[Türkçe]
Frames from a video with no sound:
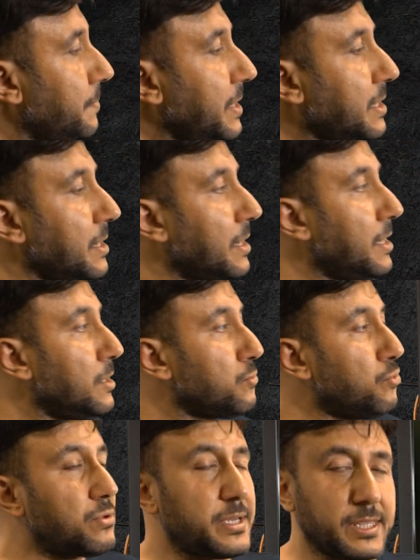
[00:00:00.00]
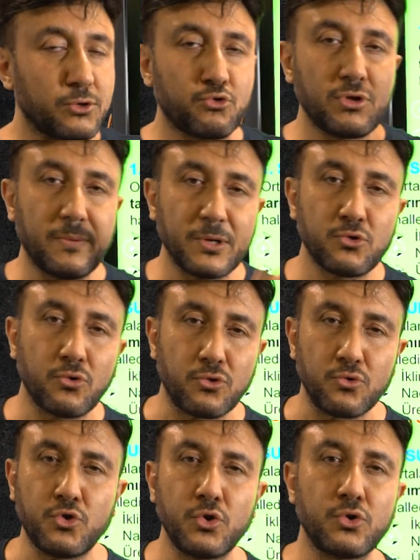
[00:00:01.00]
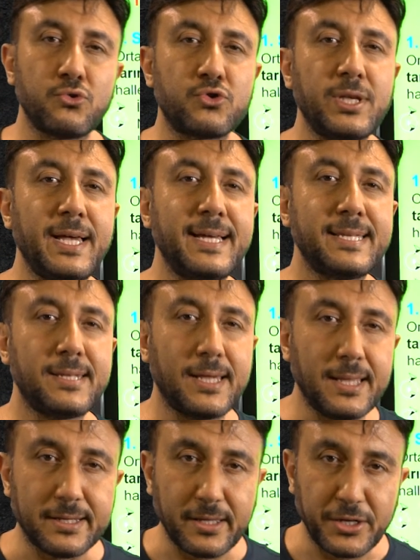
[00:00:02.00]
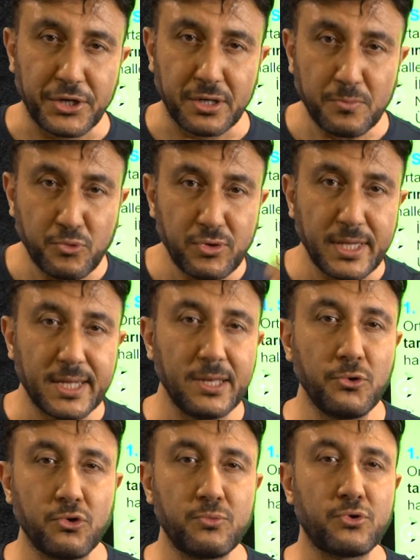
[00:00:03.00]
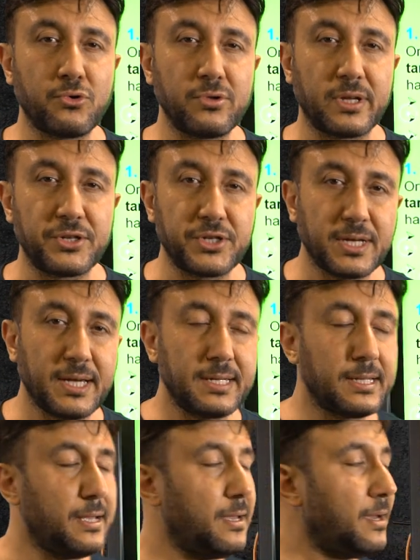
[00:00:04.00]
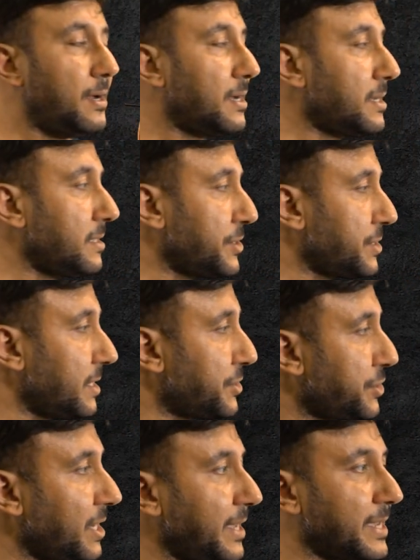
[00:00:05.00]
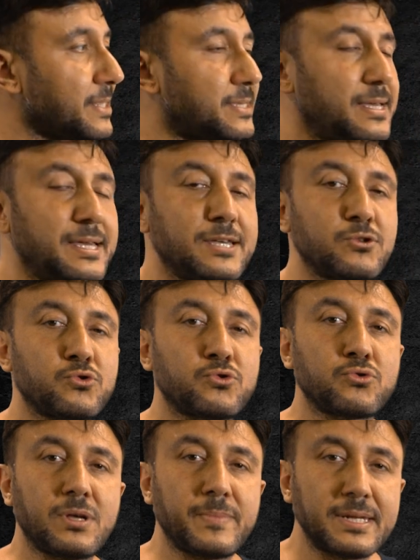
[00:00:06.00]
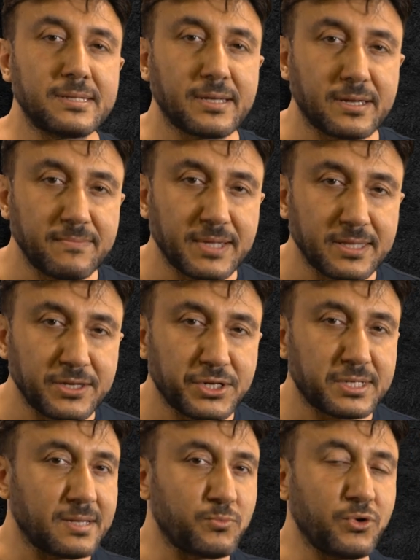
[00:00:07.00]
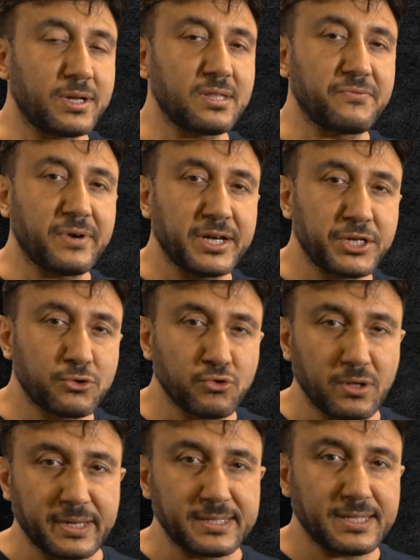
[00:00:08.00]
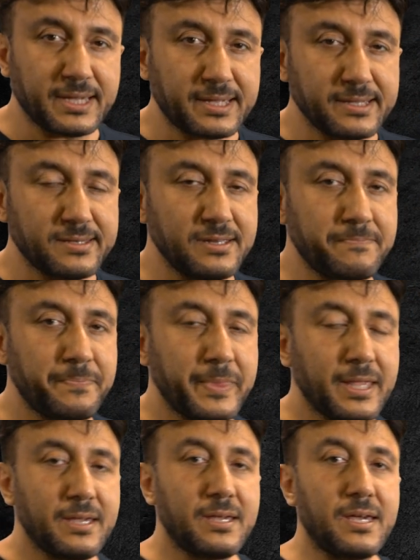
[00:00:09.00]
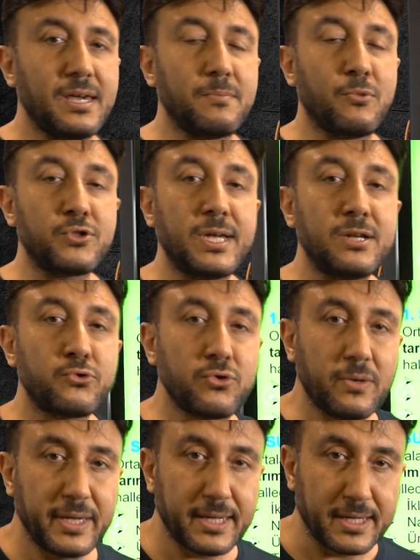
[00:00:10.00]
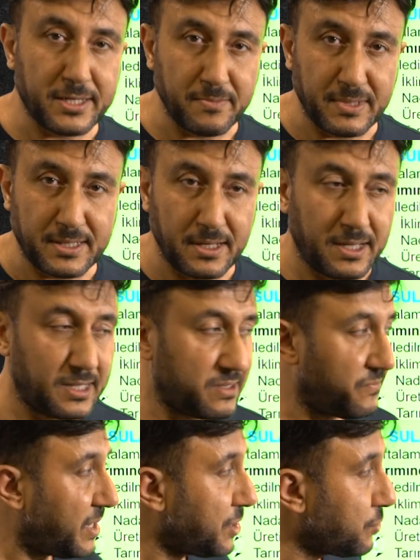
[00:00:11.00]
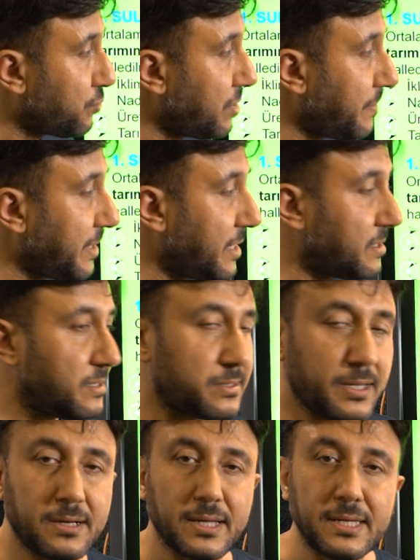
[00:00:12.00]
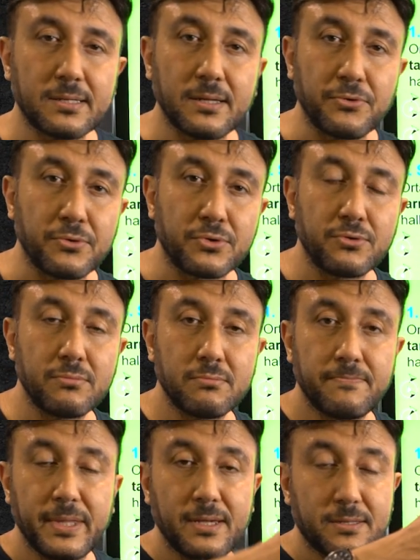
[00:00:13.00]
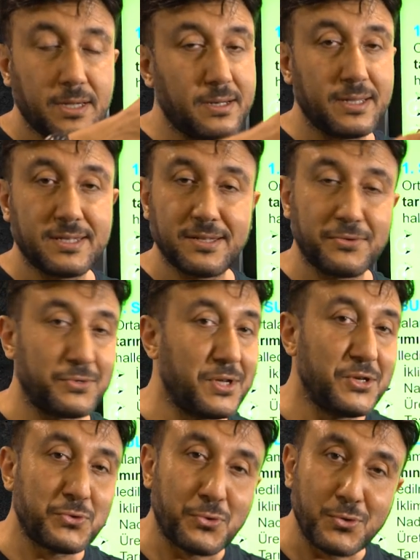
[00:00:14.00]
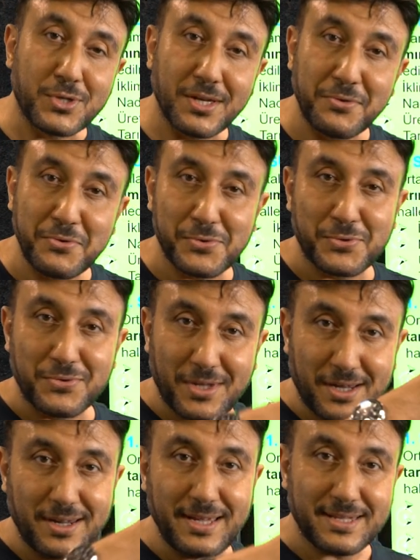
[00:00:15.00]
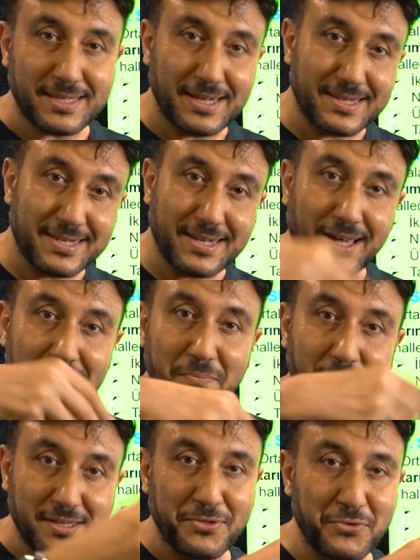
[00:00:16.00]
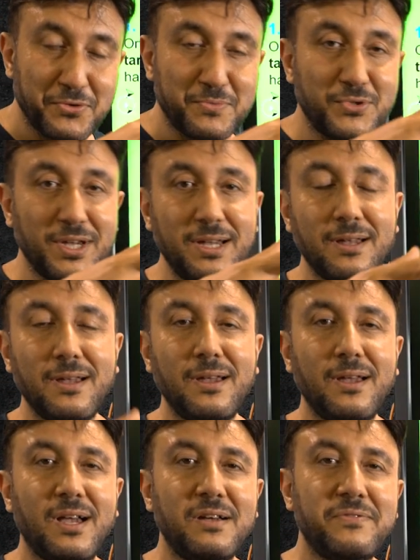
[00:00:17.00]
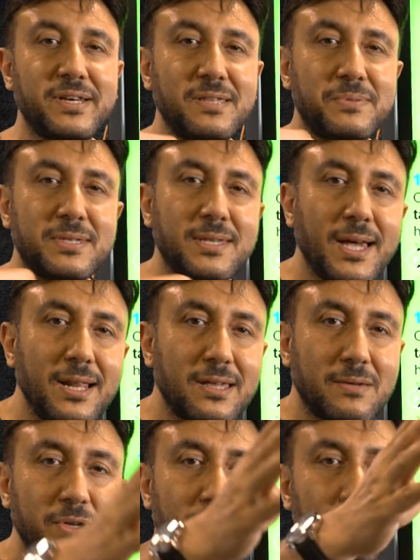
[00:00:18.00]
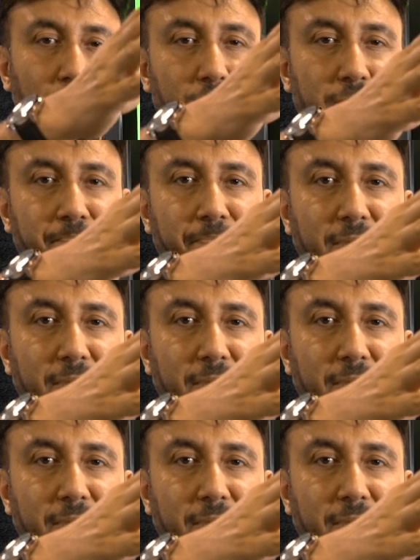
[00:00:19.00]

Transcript: Peki Türkiye'de sulama sorunu çözülürse neler değişir? Bununla ilgili yorum soruları çıkar. Arkadaşlar şayet sulamalı tarım gelişirse, bu arada vahşi sulamanın terk edilip e, modern sulamaya geçilmesi lazım. Vahşi sulama nedir? Tarlayı salıyorsun, tarlayı salıyorsun, suyu salıyorsun tarlaya zaten salma deniyor buna. Efendim sel gibi gidiyor.